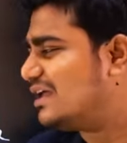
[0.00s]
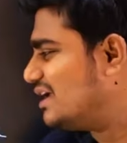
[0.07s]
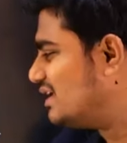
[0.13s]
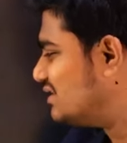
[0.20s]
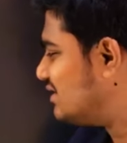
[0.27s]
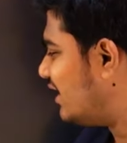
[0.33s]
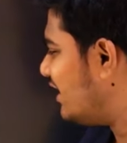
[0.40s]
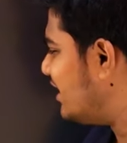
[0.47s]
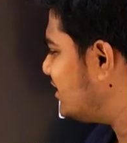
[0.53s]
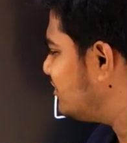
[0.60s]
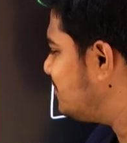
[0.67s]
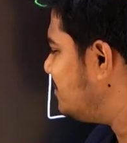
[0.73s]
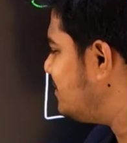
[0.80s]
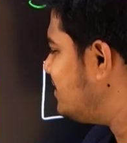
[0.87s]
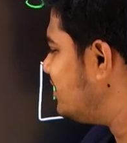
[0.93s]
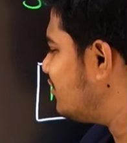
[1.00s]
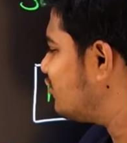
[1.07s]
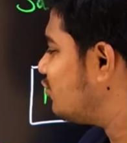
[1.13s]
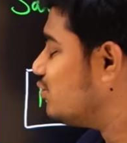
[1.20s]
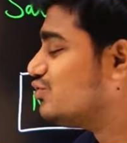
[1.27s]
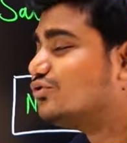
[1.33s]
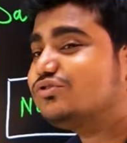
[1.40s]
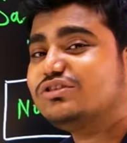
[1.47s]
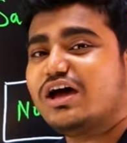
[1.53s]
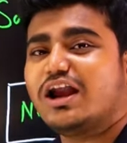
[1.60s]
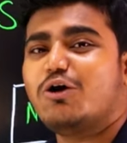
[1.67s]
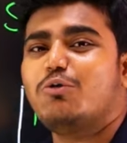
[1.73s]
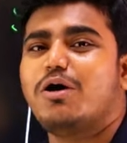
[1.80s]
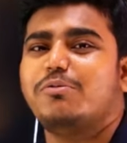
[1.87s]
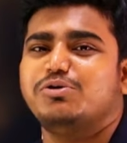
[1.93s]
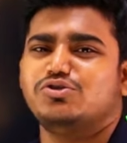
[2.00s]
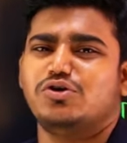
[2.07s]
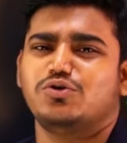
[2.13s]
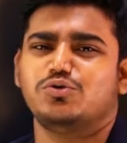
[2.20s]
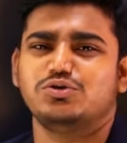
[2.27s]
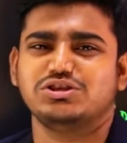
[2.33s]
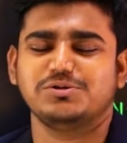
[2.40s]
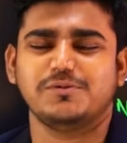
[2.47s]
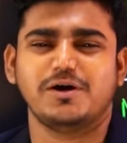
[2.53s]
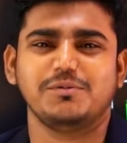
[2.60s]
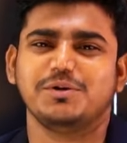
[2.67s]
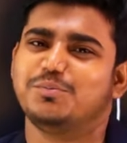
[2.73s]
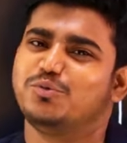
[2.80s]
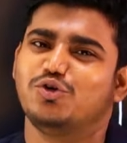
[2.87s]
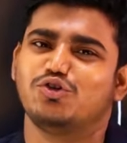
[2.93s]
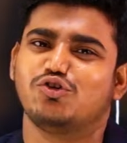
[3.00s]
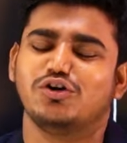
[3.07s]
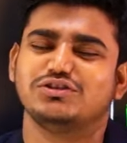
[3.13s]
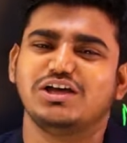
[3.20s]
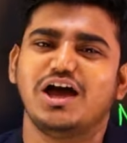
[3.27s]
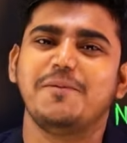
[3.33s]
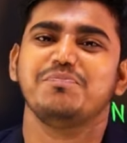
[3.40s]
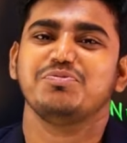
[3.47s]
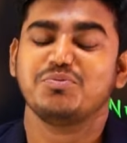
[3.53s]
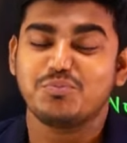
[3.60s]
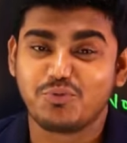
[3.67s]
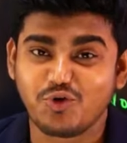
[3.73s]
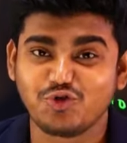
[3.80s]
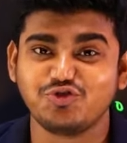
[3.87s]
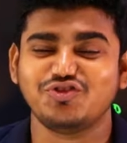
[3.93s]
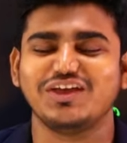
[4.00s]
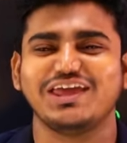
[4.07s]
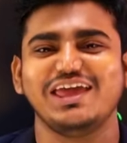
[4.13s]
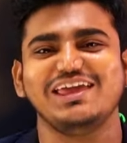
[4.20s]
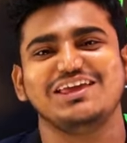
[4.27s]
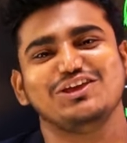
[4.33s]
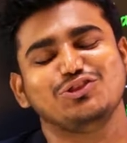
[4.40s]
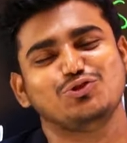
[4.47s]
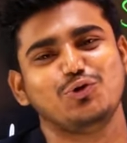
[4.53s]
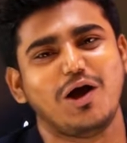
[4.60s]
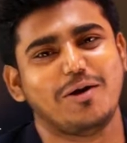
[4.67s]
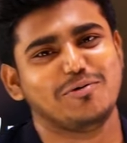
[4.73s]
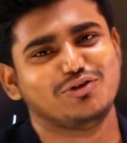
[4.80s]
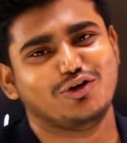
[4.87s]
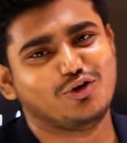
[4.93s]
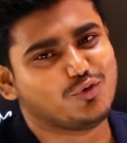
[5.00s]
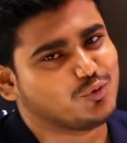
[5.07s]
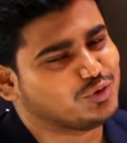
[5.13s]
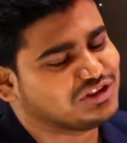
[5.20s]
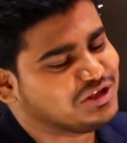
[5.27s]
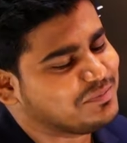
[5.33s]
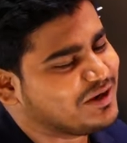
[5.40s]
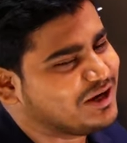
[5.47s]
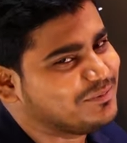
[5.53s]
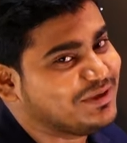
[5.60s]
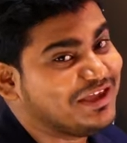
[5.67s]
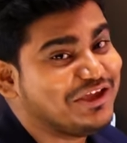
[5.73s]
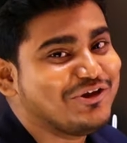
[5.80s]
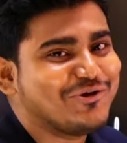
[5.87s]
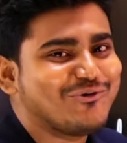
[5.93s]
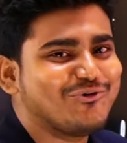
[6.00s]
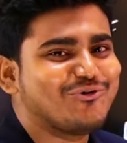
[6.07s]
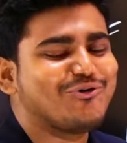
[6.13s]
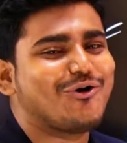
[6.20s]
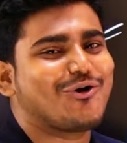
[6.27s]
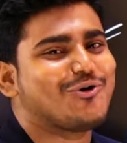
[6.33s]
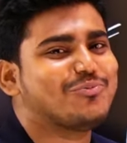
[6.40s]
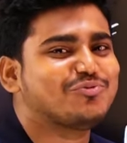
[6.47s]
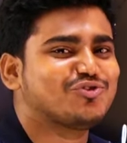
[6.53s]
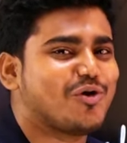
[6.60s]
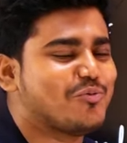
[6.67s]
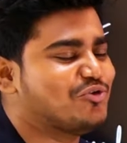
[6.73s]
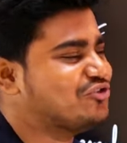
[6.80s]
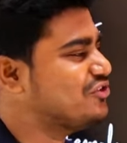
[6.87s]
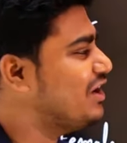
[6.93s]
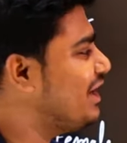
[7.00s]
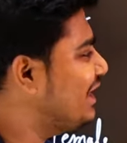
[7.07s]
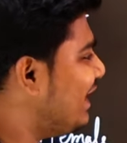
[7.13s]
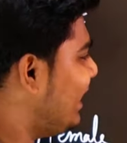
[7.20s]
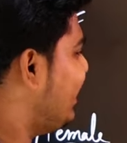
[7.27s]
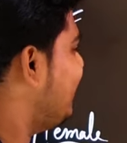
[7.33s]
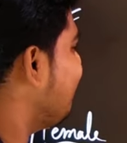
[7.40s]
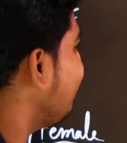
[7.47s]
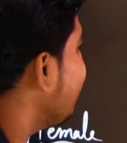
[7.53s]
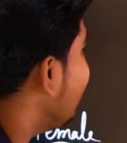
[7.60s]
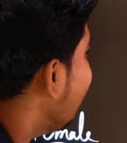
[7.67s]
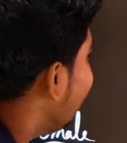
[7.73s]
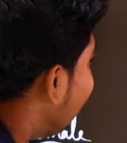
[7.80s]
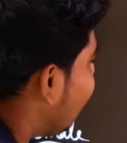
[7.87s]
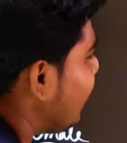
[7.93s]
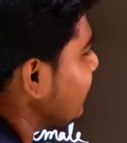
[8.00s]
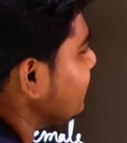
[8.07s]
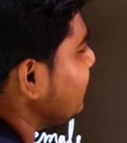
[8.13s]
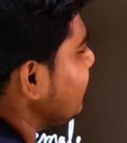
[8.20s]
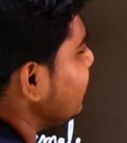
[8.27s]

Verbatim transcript: যারা এক্সপিরিয়েন্স রয়েছে তারাও আবেদন করতে পারবে মোট কথা প্রত্যেকেই কিন্তু আবেদন করতে পারবে কোনো রকম সমস্যা নেই এক্ষেত্রে